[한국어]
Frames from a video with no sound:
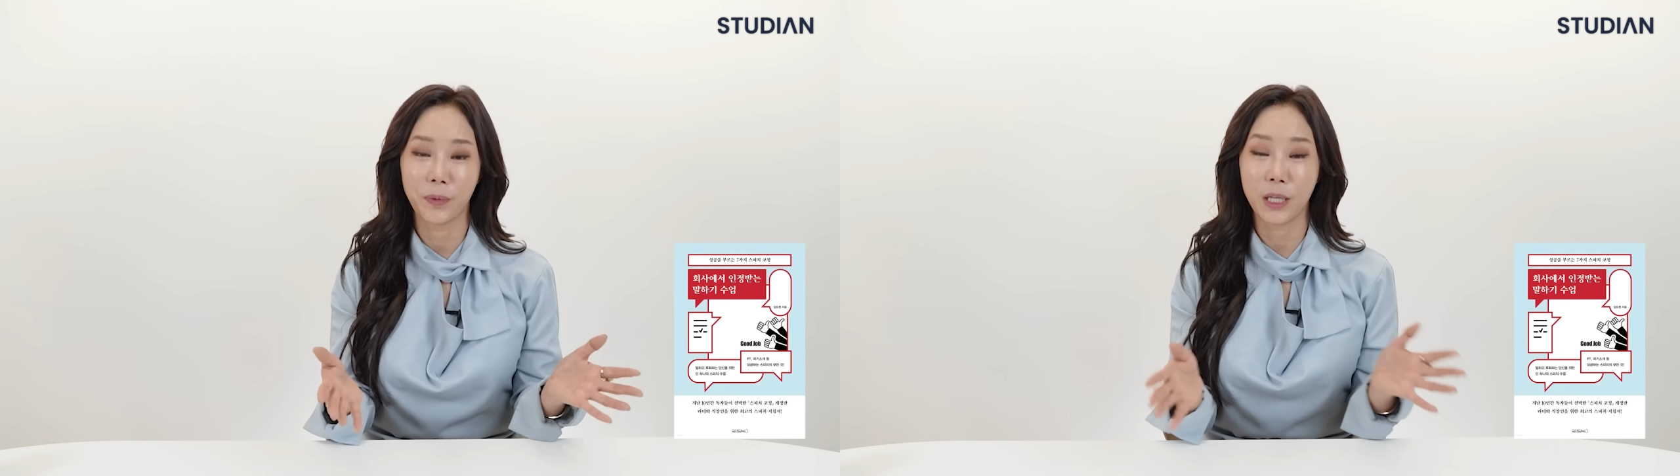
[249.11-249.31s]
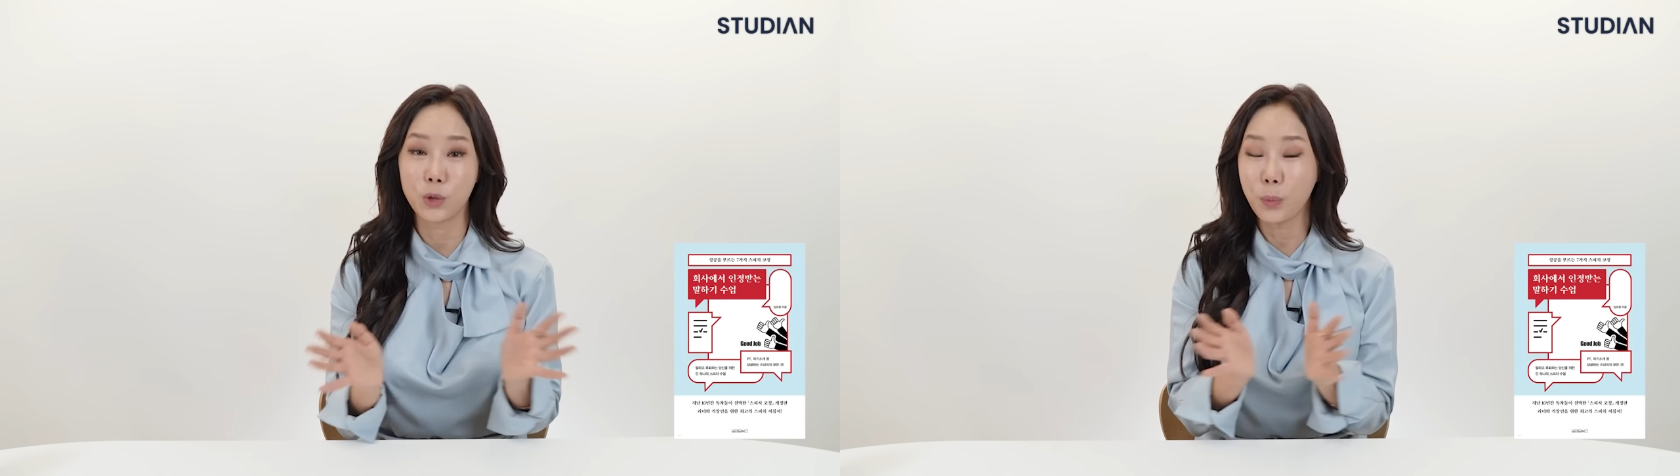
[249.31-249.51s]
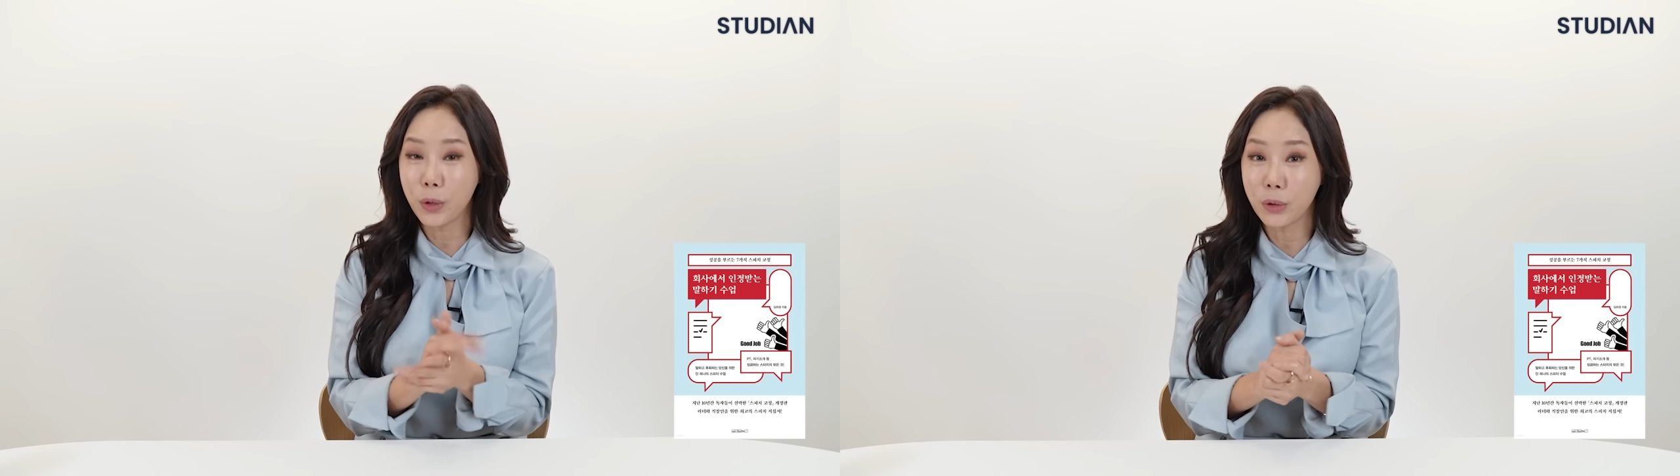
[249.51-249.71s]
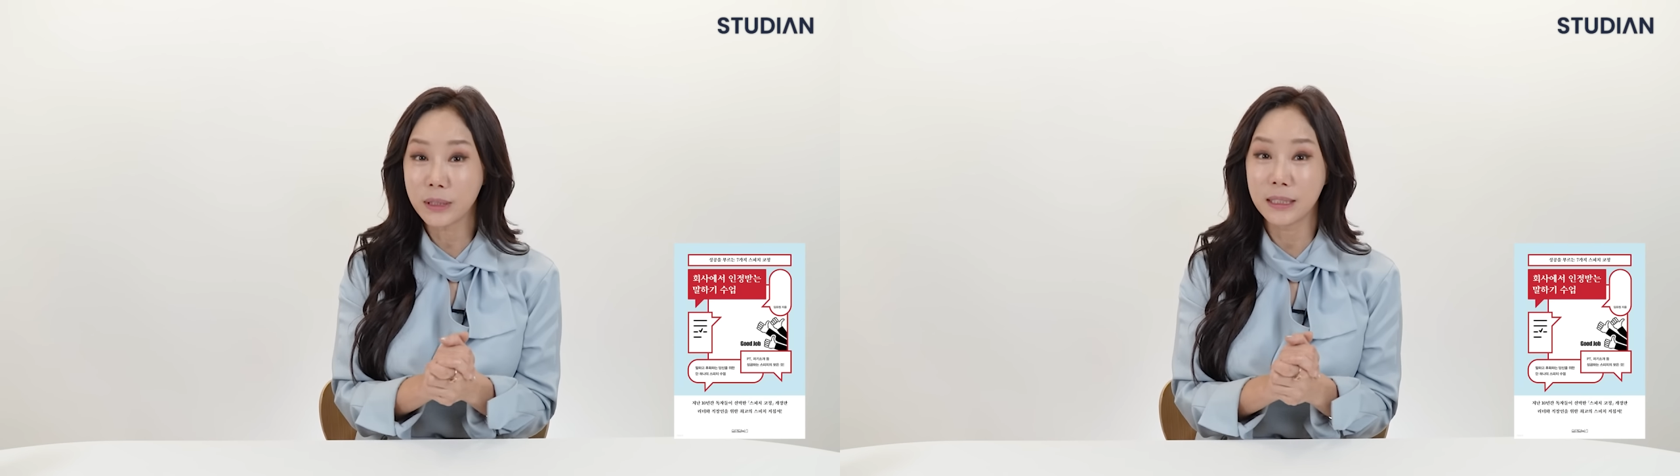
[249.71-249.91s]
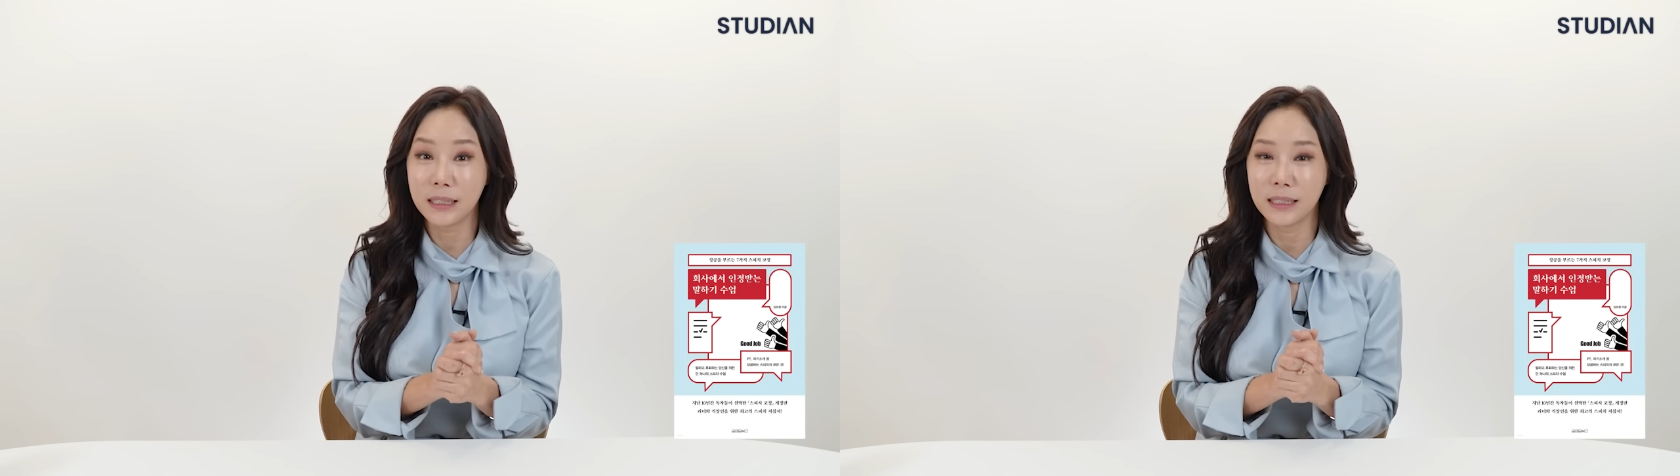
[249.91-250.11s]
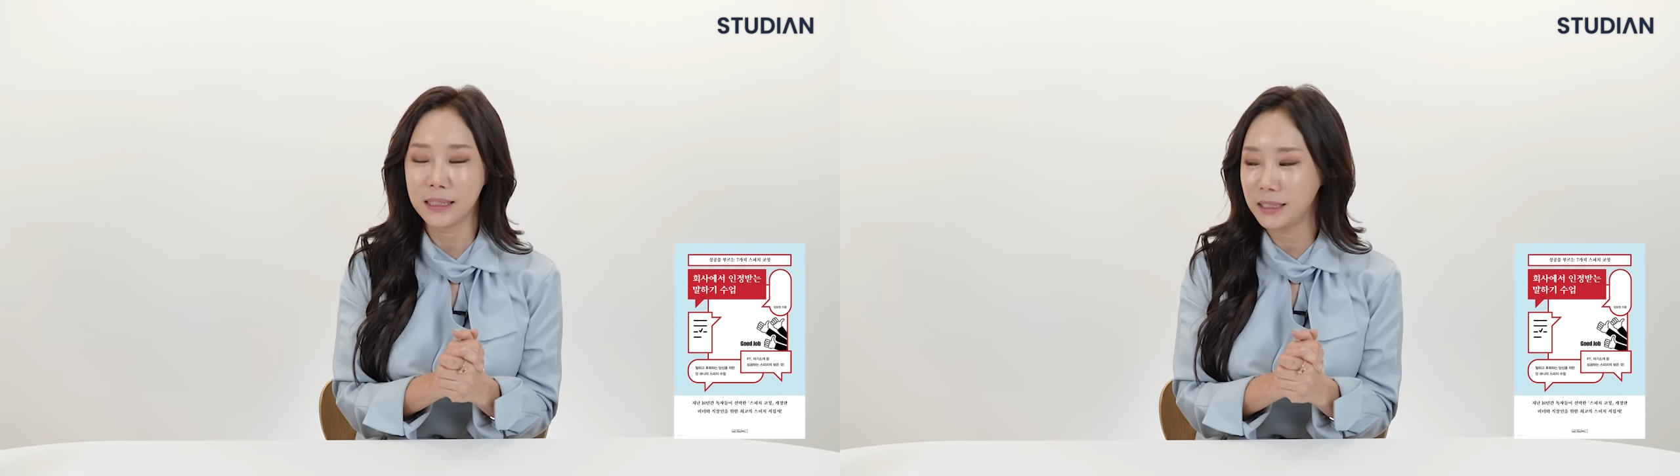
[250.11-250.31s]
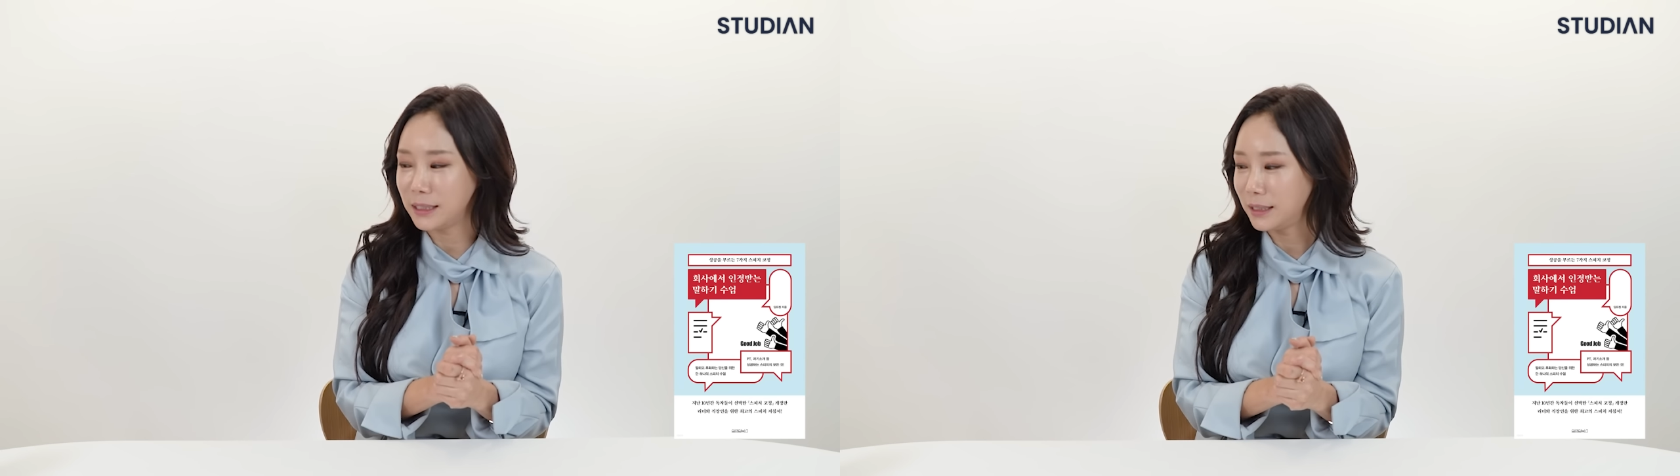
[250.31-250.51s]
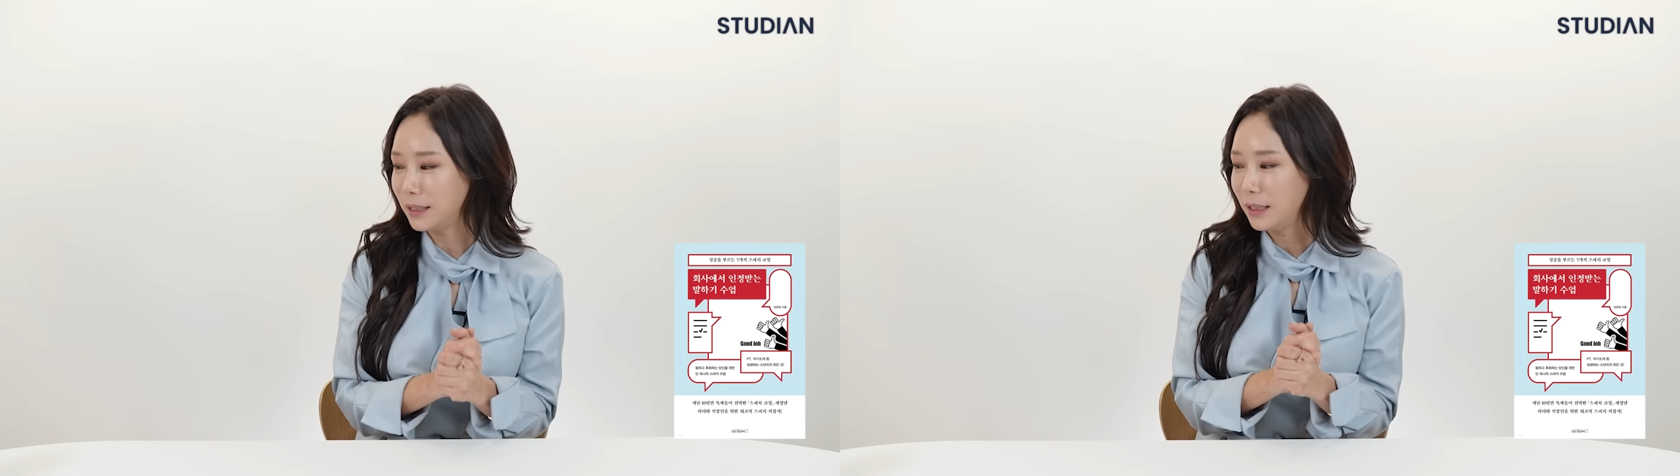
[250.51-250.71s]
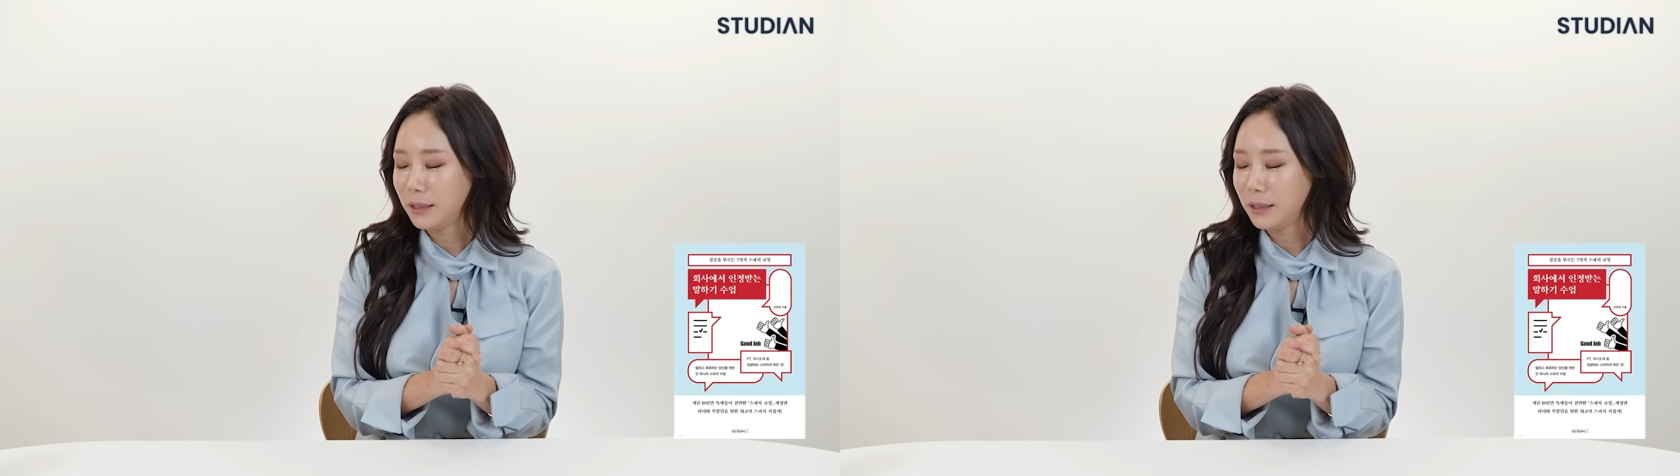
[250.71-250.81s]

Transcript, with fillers: 그러니까 쇼핑 호스트들이